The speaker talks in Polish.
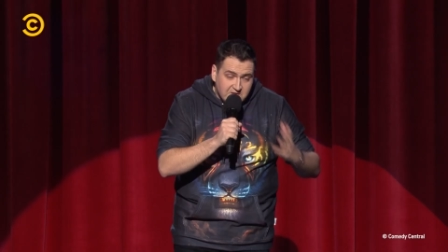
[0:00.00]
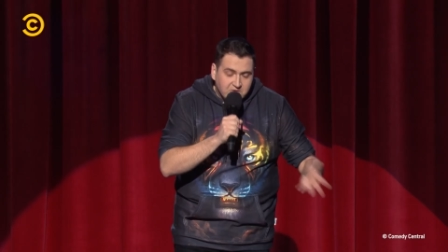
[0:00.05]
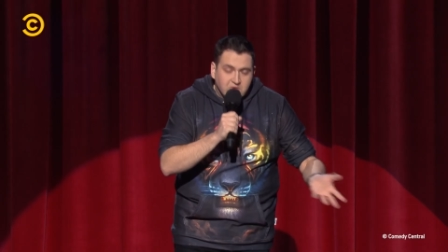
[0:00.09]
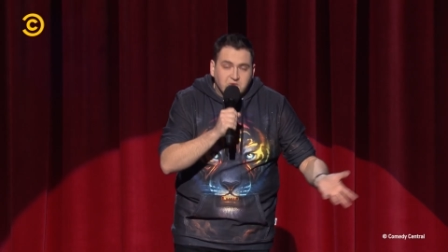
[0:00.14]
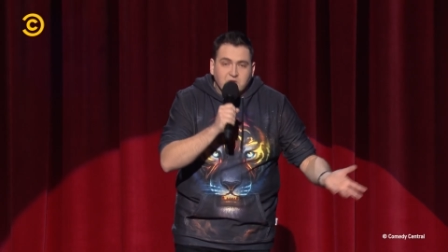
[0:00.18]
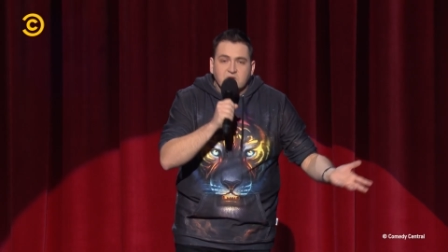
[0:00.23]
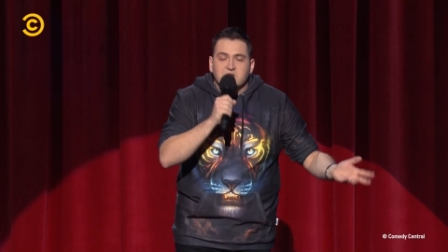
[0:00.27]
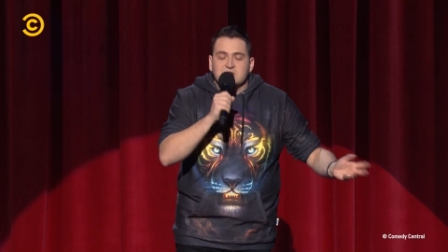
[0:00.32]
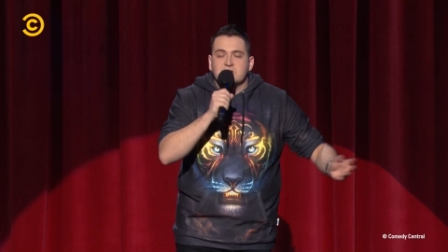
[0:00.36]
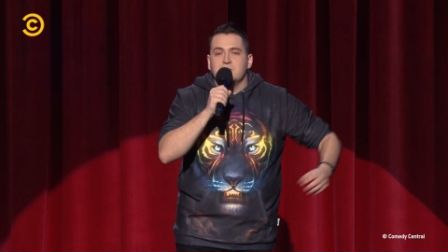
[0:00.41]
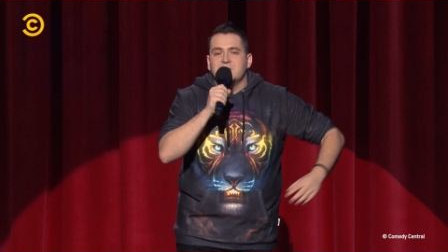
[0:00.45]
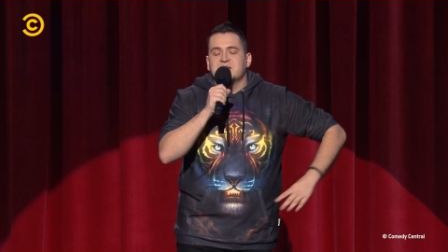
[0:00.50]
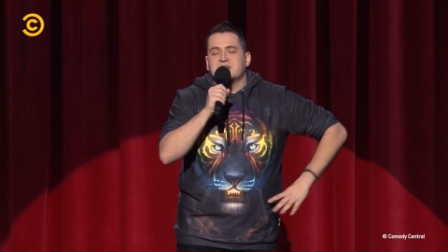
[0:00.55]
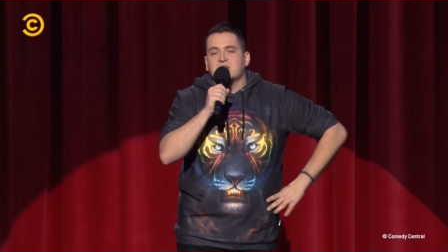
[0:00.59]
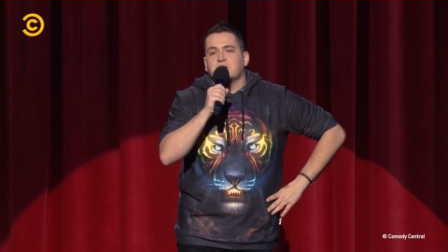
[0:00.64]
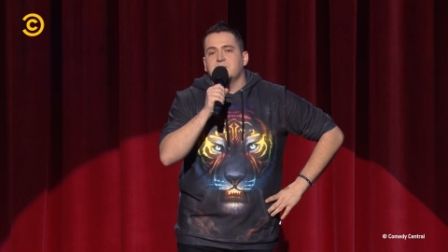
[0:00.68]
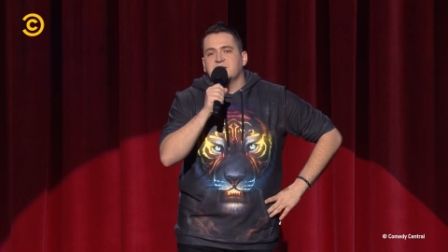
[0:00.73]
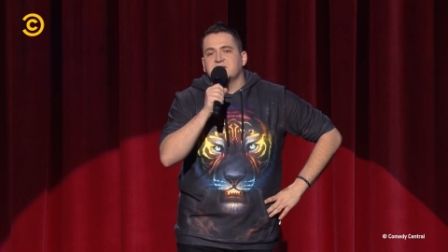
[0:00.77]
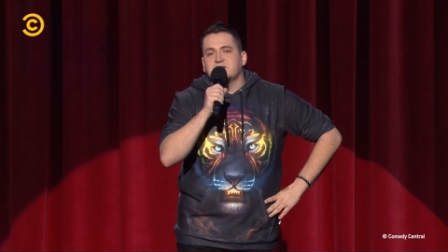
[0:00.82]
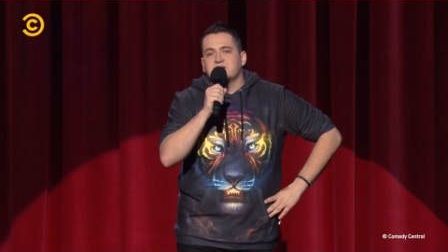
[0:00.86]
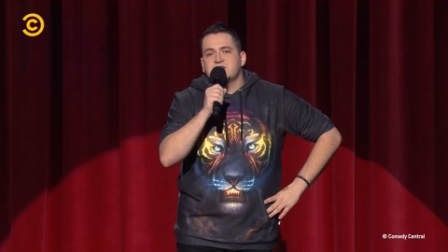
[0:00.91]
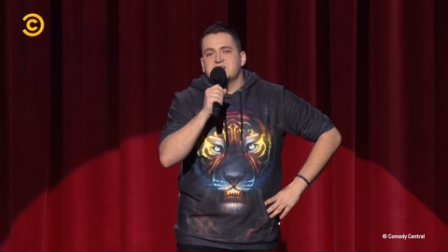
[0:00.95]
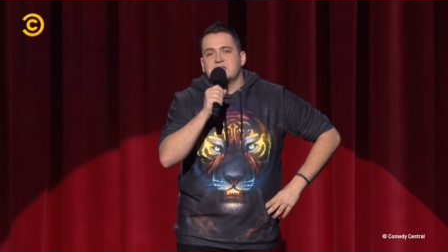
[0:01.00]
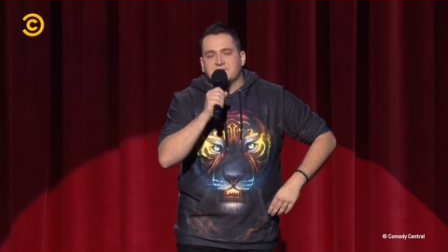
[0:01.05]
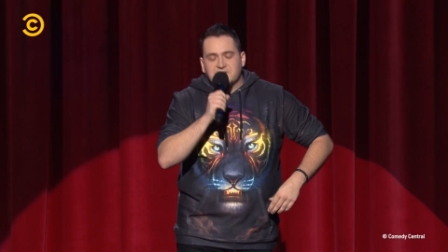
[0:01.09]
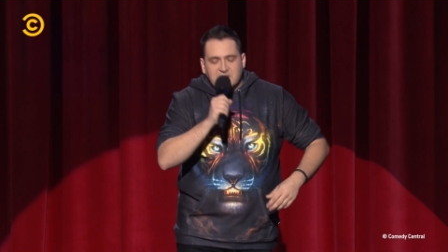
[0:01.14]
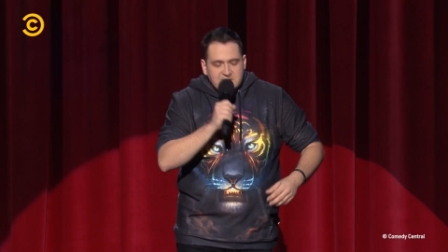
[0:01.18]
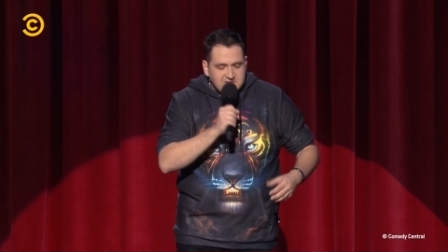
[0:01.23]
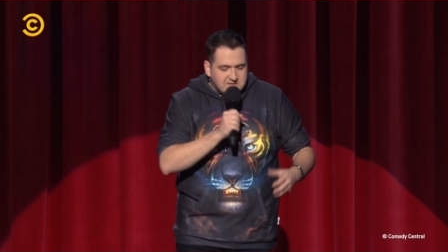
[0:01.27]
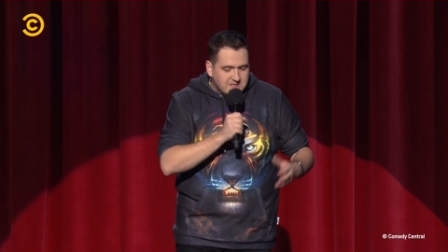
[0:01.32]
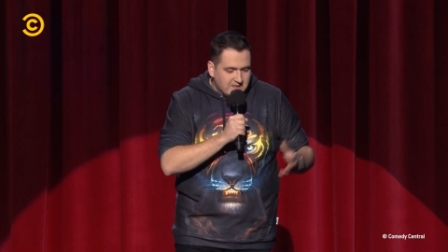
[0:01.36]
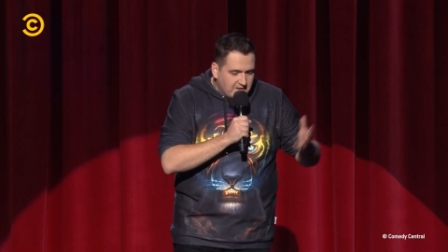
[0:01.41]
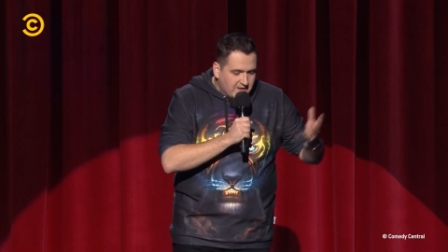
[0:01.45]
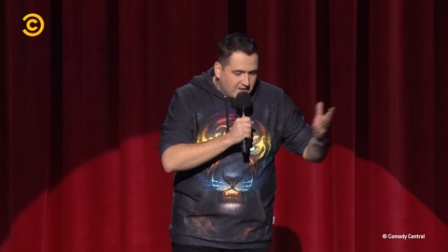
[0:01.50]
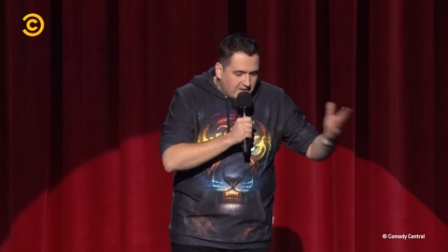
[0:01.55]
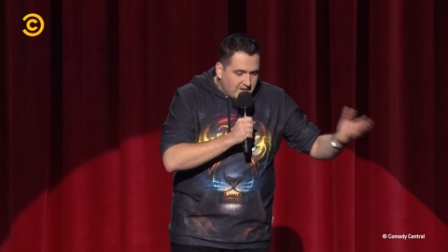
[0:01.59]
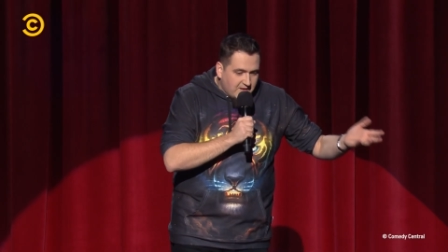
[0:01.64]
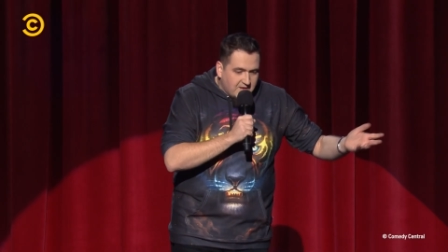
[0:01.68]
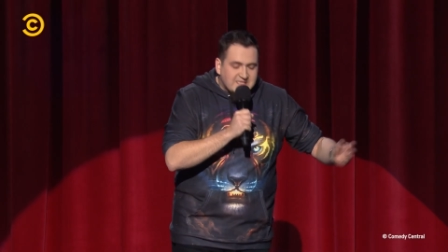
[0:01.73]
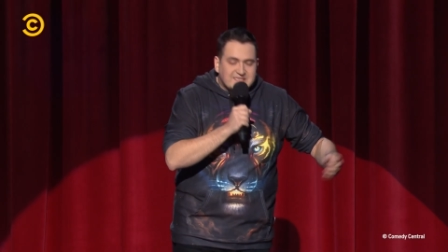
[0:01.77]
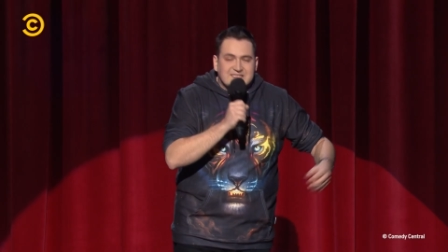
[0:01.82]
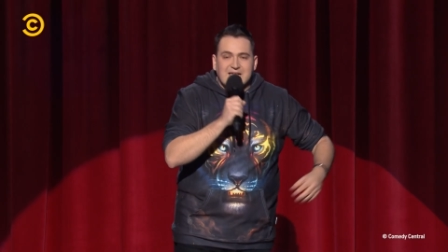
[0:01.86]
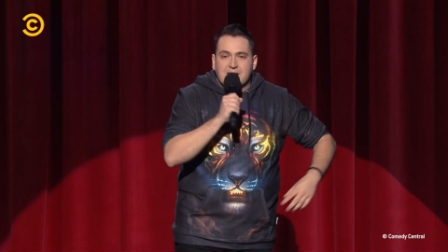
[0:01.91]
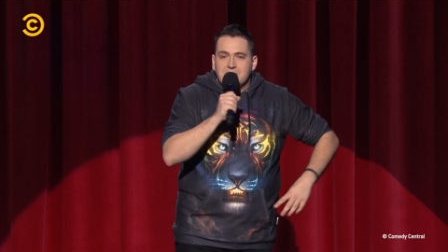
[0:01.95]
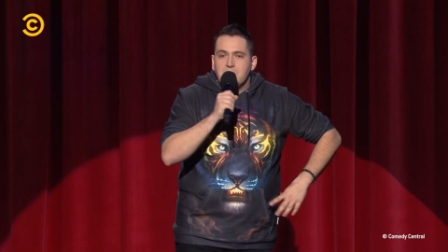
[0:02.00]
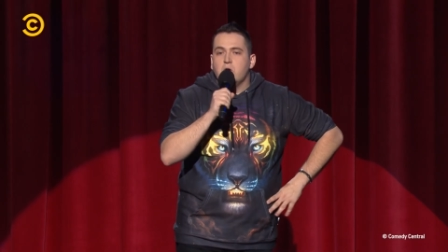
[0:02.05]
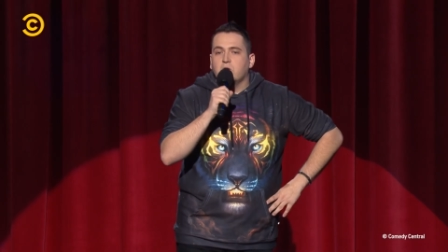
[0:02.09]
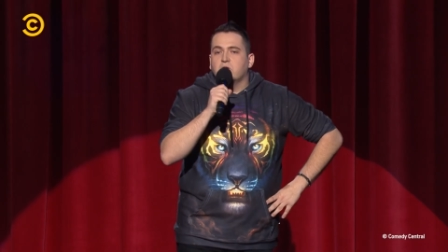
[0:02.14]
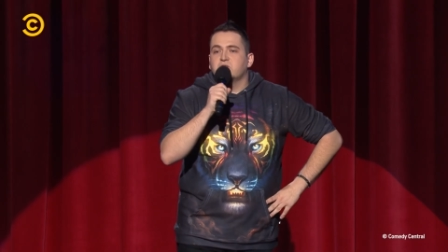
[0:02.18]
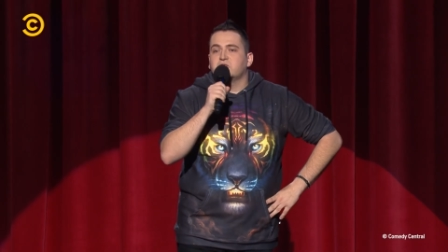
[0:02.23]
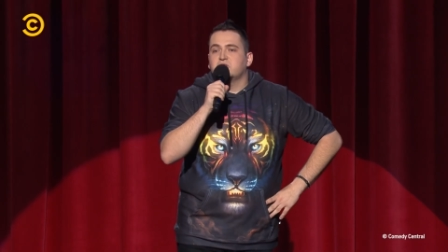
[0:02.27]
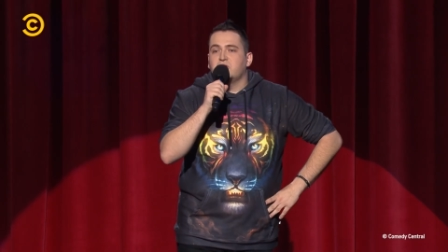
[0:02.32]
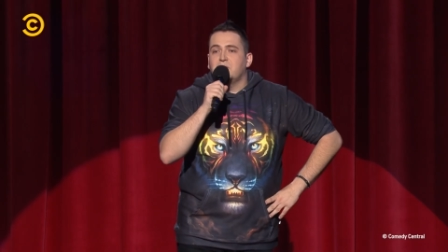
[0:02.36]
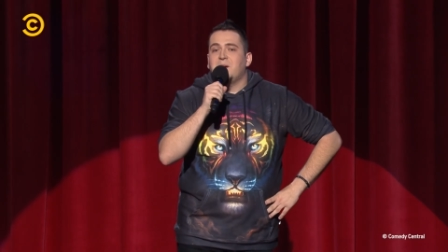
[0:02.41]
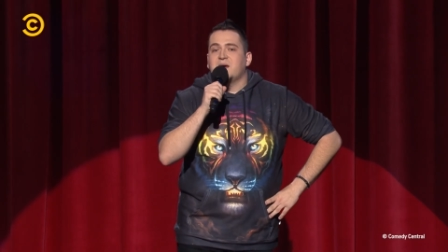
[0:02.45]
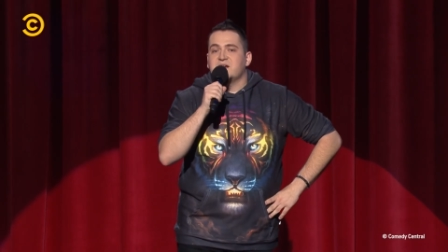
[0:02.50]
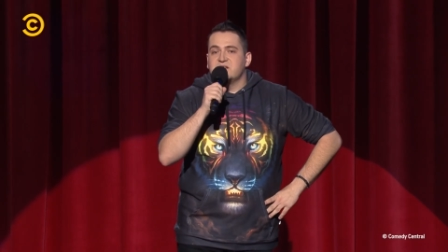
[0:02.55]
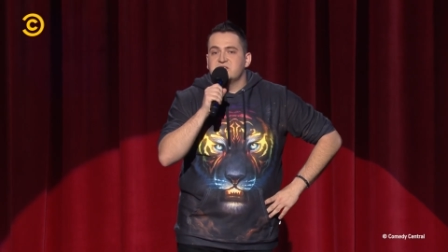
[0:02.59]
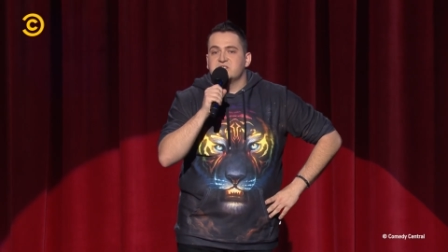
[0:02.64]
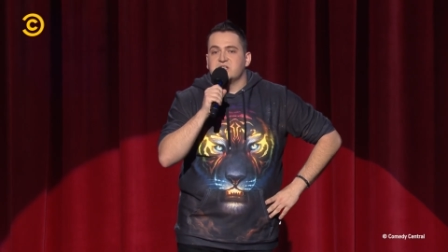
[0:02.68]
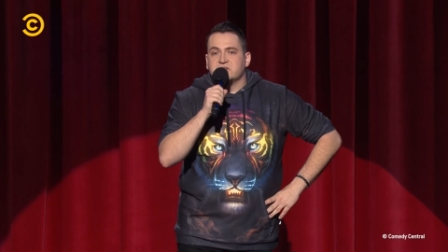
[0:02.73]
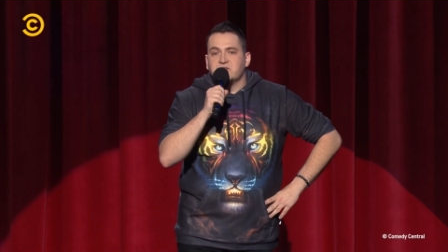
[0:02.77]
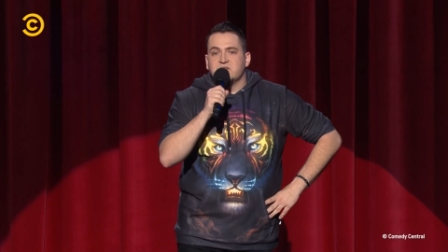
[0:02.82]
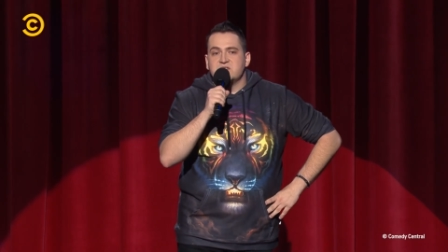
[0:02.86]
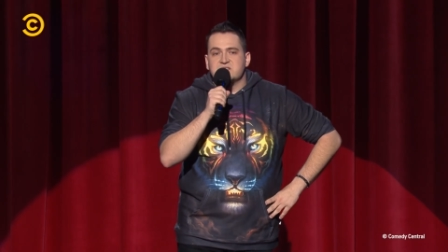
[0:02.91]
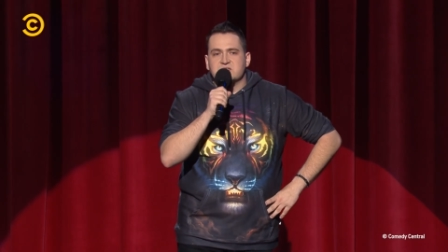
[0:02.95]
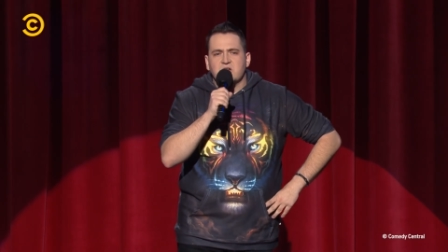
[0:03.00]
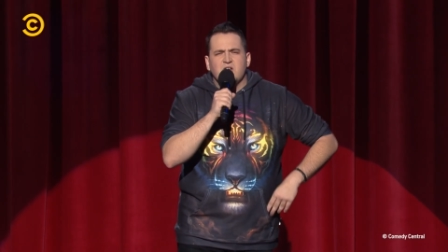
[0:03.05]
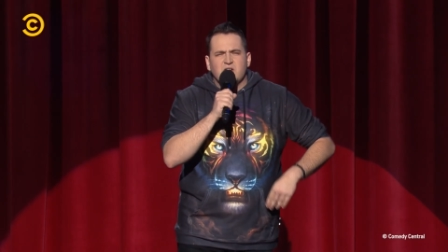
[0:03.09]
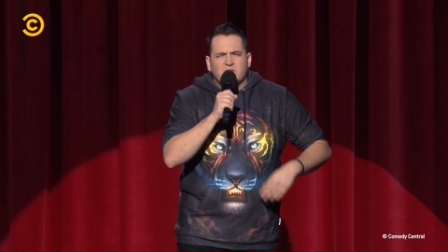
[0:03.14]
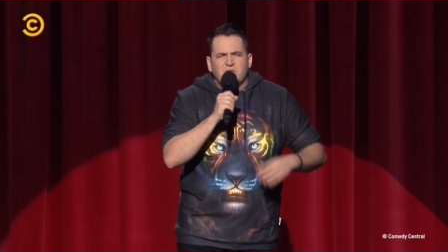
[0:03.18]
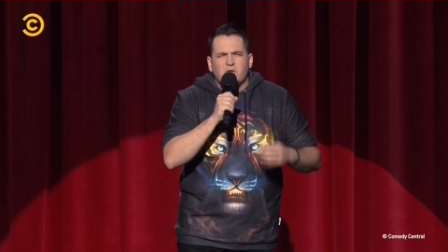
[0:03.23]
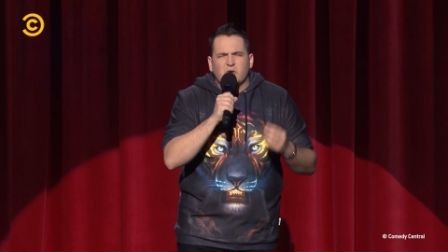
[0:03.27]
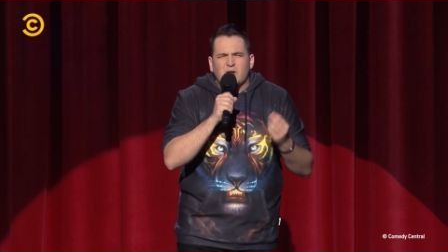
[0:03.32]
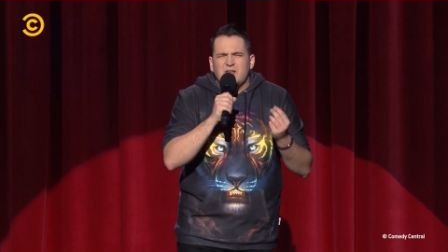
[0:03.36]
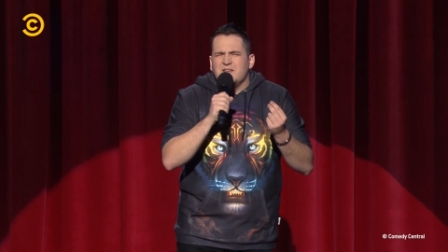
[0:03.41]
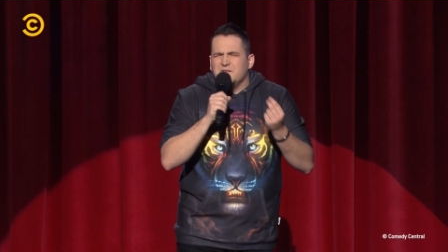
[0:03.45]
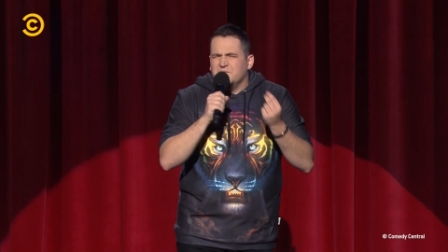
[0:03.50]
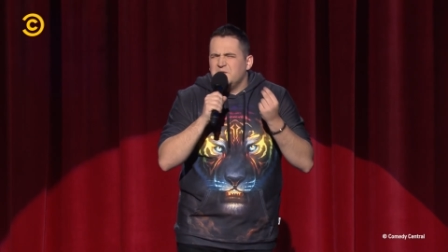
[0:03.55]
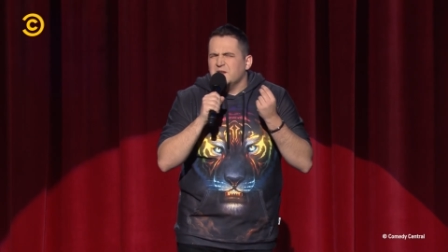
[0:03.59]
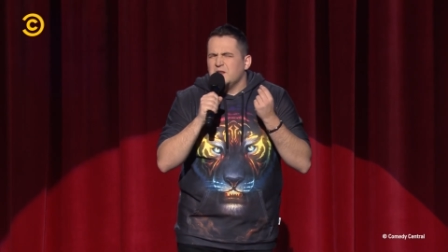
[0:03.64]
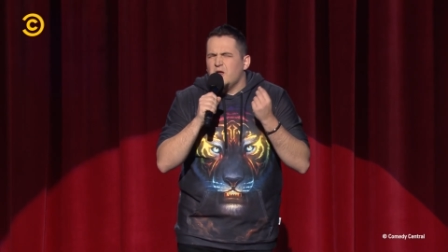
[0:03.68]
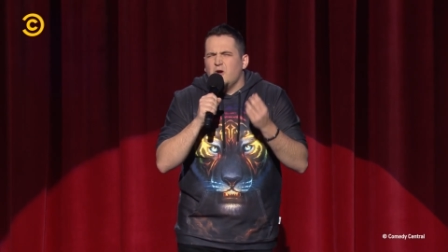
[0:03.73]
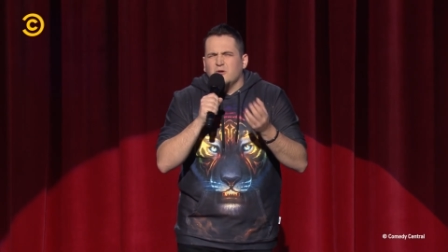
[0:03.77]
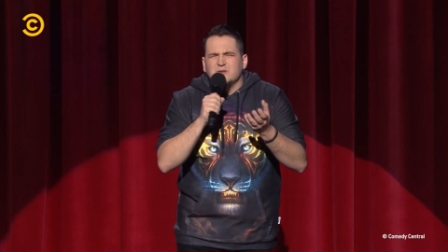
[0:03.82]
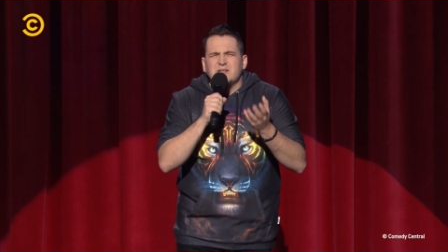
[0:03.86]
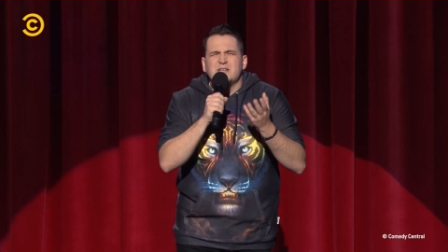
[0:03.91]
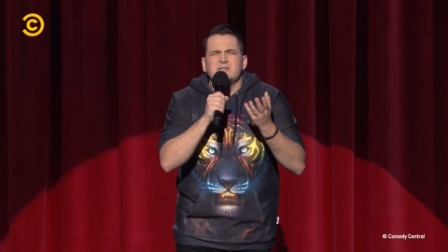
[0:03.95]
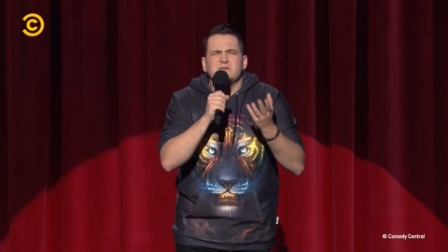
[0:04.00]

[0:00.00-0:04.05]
no to jest komedia romantyczna, więc samolot do Paryża, to jest to. W ogóle od